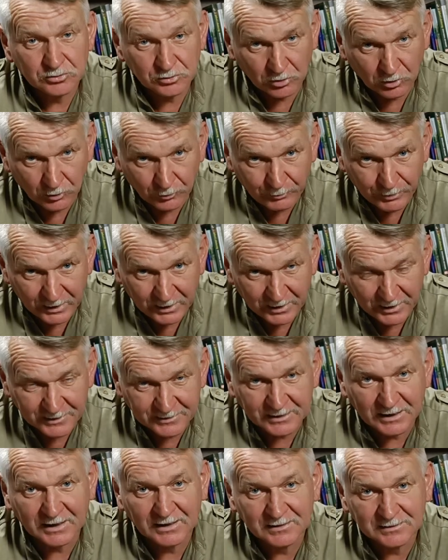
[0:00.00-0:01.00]
do
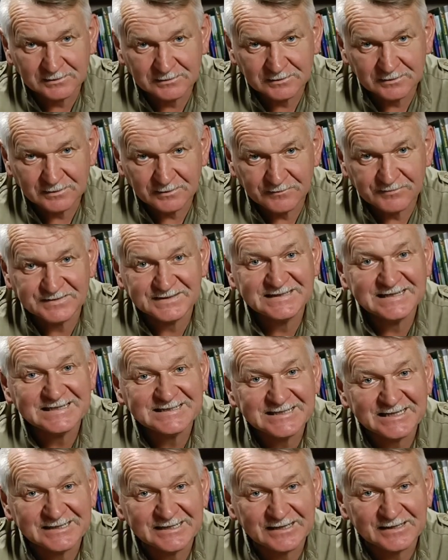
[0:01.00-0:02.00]
obalenia,
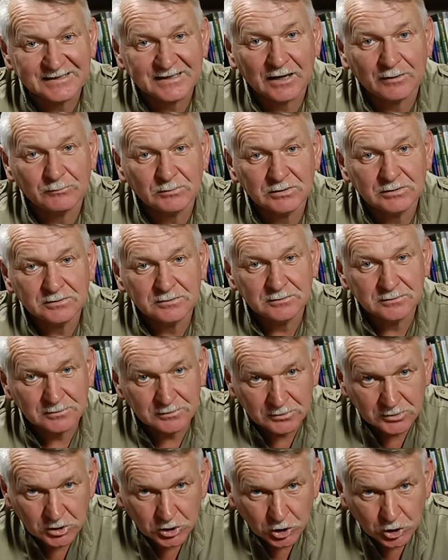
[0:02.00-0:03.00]
wzniecenia tam
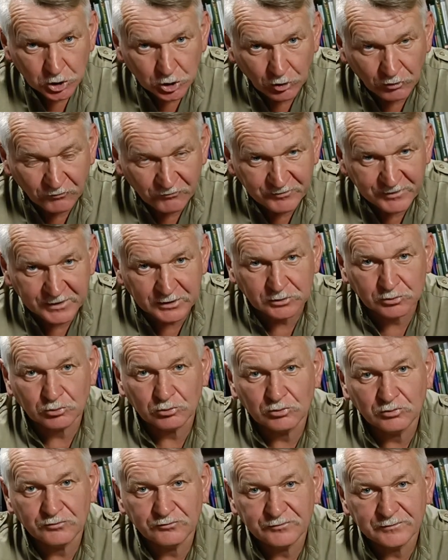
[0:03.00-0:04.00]

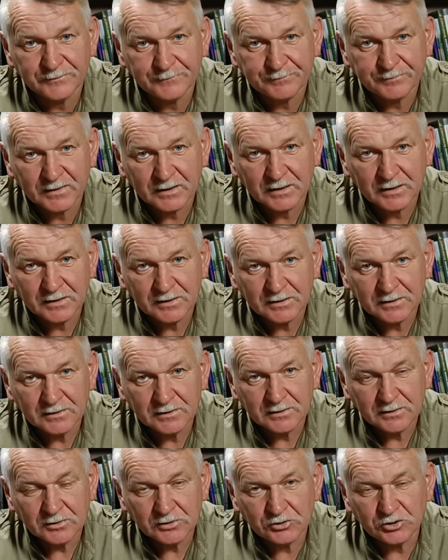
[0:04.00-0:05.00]
konfliktów,
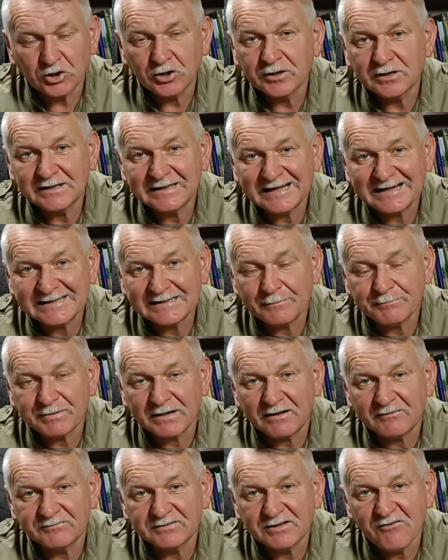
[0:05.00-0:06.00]
no i tak
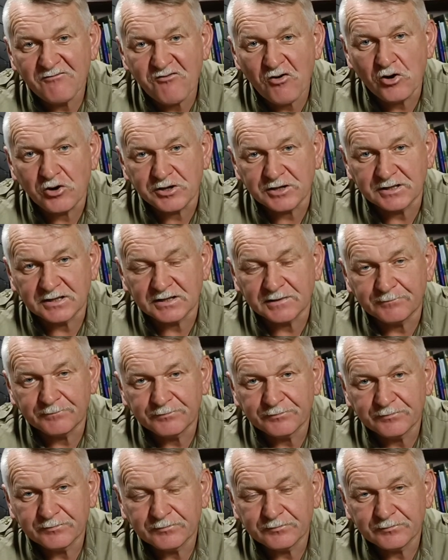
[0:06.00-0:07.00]
naprawdę wojny.
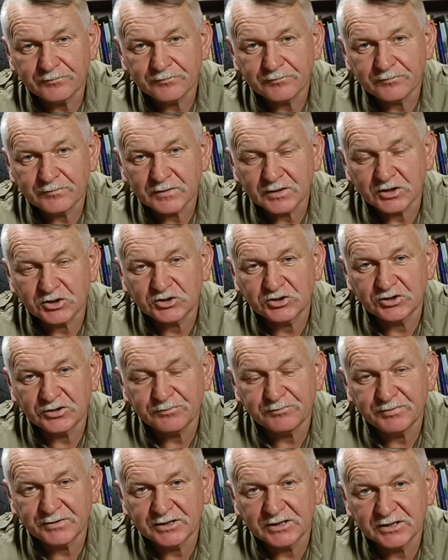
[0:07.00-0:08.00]

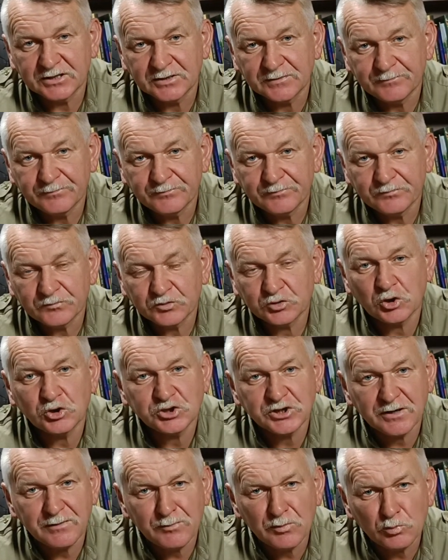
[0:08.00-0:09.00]
Gdyby to
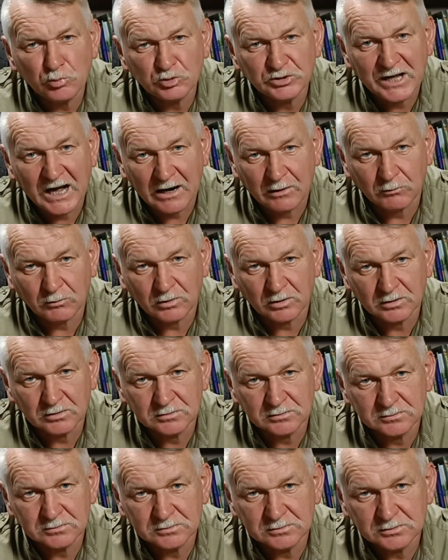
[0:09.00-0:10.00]
się im
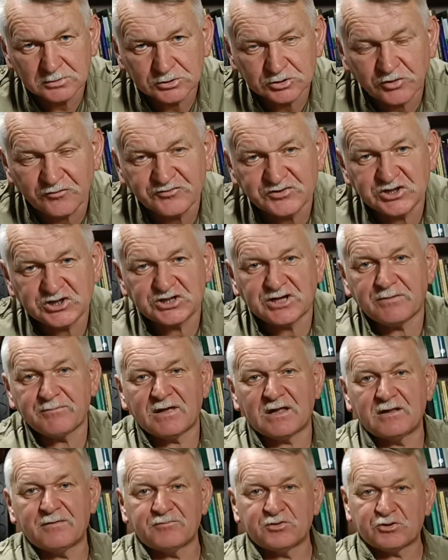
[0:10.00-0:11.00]
udało, to wcześniej
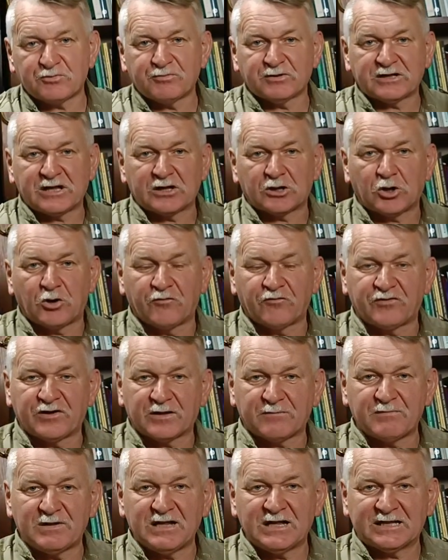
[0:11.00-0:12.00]
mielibyśmy ten
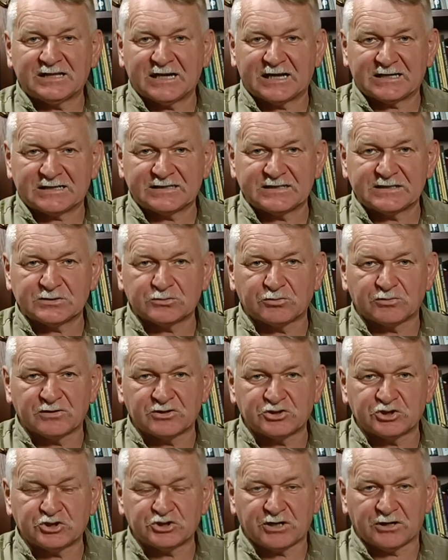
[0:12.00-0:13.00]
konflikt militarny, który
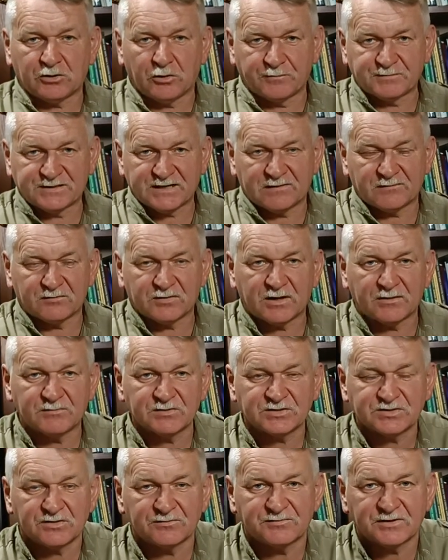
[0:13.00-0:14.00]
dzisiaj
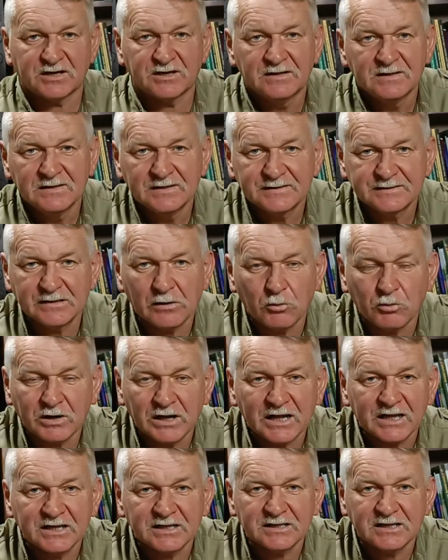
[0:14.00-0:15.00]
obserwujemy sobie na
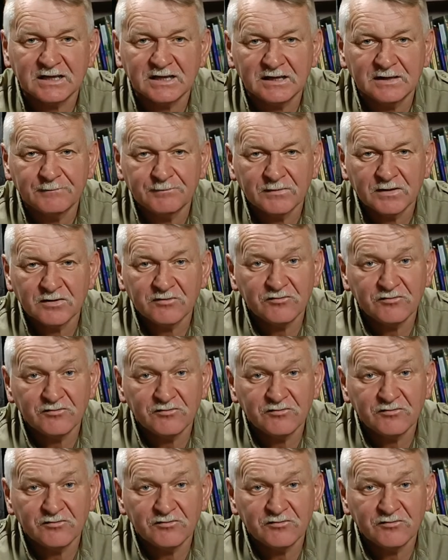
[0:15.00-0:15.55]
Ukrainie,